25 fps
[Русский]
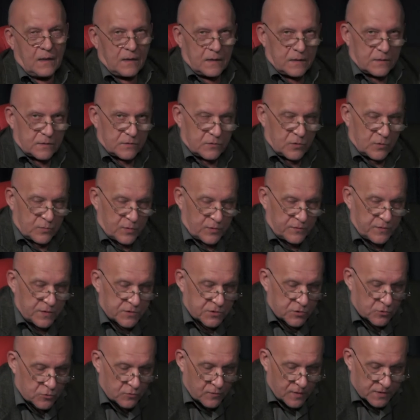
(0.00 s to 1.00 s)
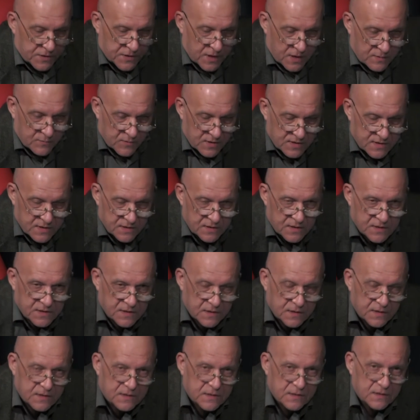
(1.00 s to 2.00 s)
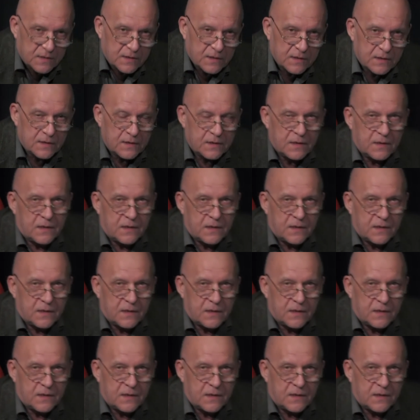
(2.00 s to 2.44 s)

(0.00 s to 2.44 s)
Добрый вечер, уважаемые телезрители.